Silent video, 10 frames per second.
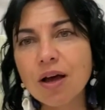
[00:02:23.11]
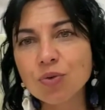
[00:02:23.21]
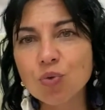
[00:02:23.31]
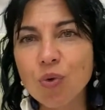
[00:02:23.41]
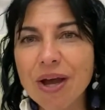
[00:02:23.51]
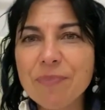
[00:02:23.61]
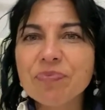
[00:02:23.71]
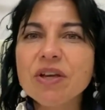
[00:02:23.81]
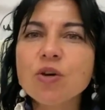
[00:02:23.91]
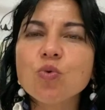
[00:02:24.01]
a
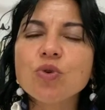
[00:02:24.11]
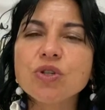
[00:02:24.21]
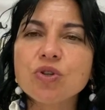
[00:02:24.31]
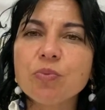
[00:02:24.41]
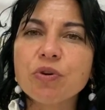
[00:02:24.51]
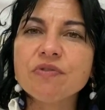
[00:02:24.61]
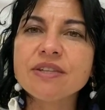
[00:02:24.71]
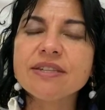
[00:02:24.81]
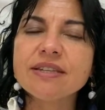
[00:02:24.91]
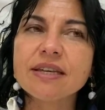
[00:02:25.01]
2 in cui sono
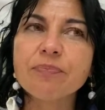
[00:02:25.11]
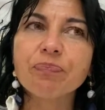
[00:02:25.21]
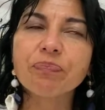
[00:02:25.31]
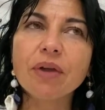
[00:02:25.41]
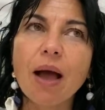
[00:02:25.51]
previsti